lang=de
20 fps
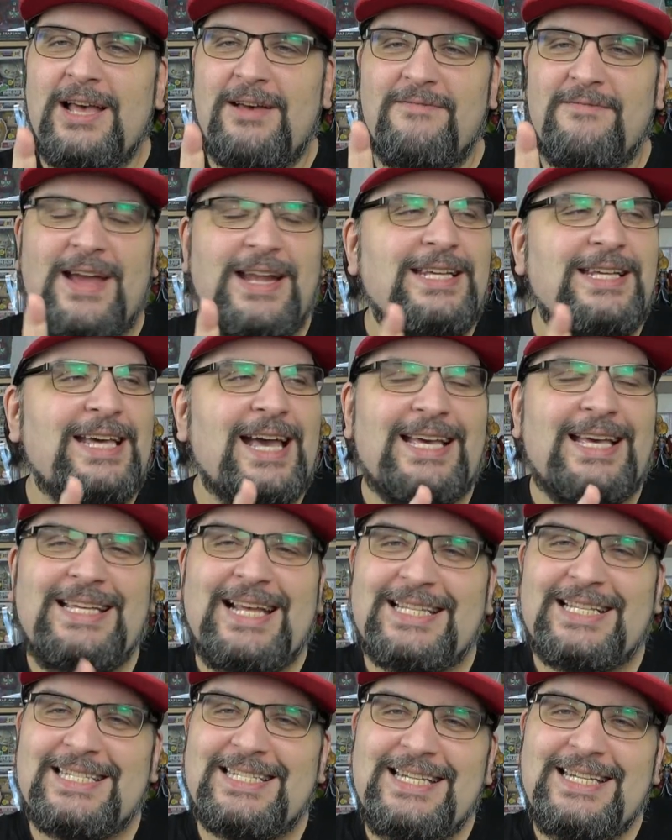Wenn ihr
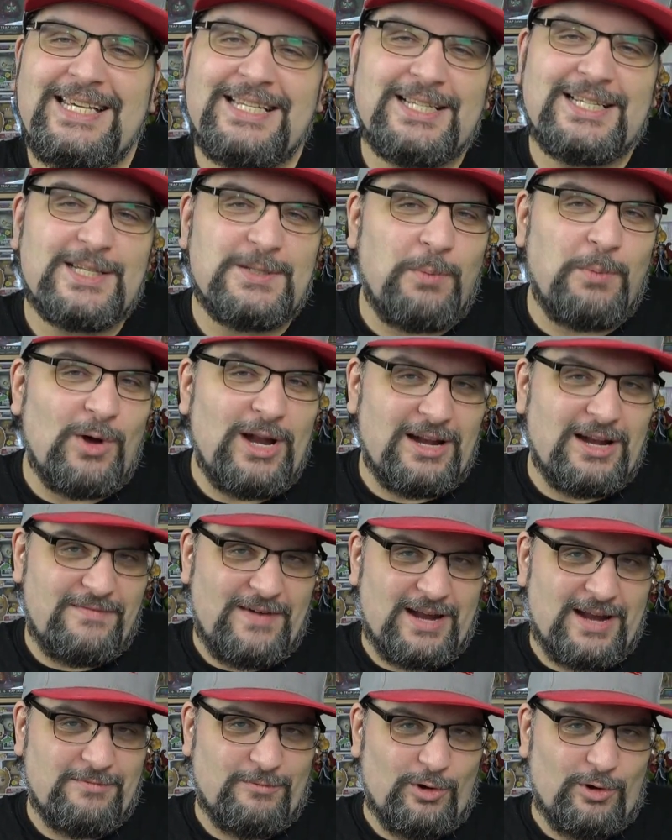jetzt nicht gespoilert
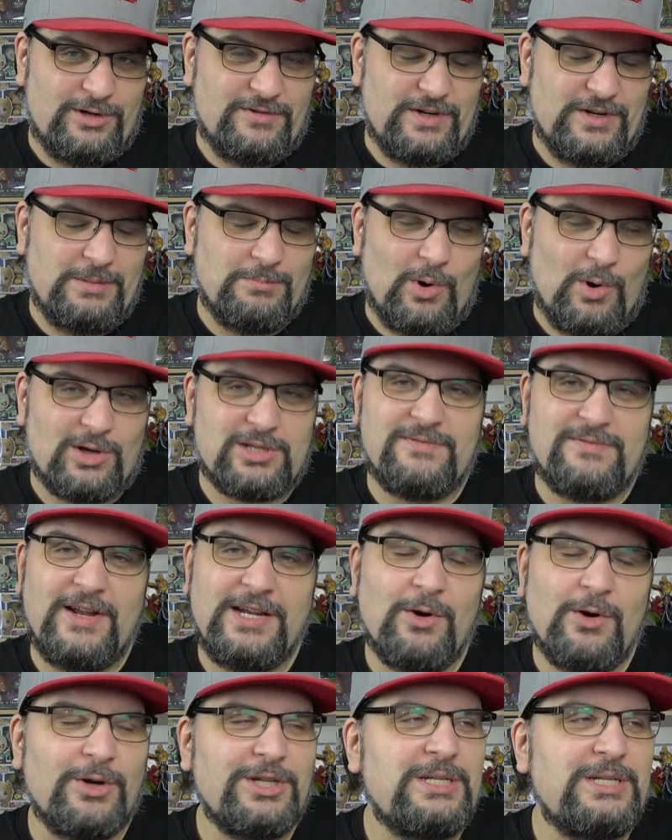werden wollt für die Box, wenn
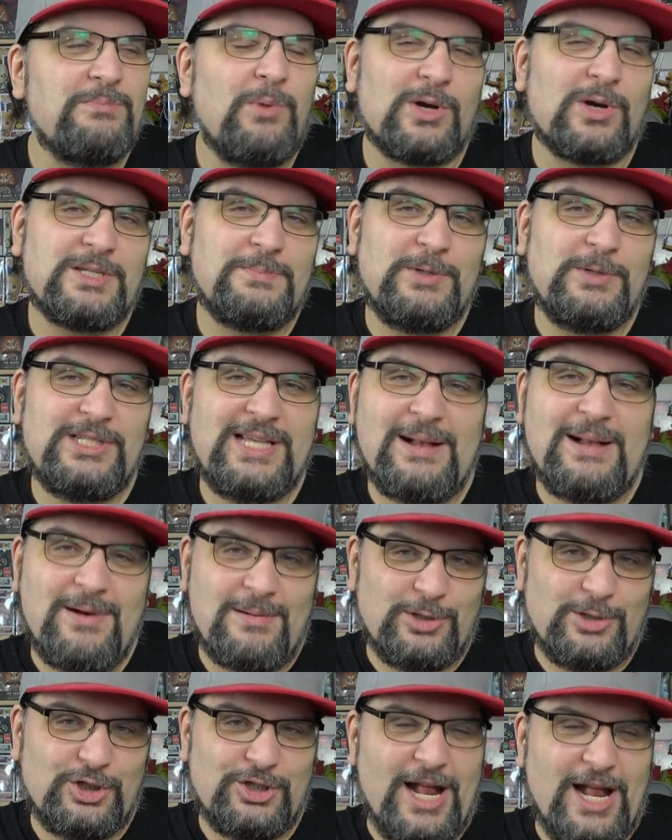ihr euch die Box selber
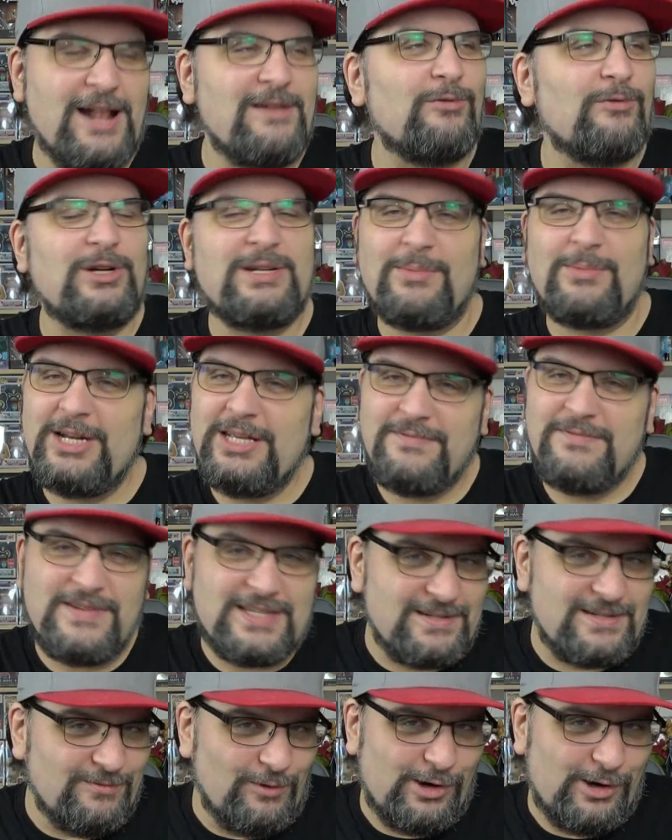bestellen wollt, aber nicht
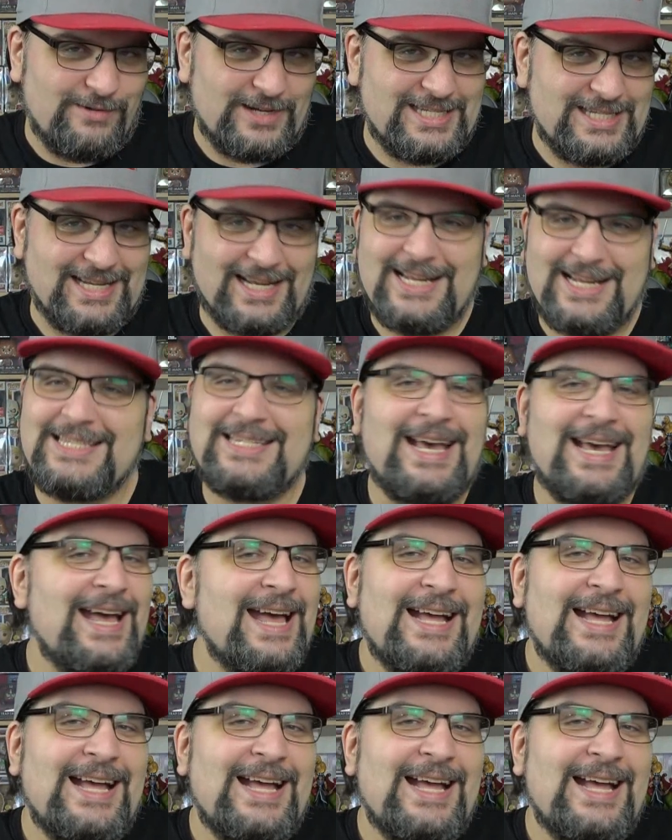wissen wollt, was drin ist,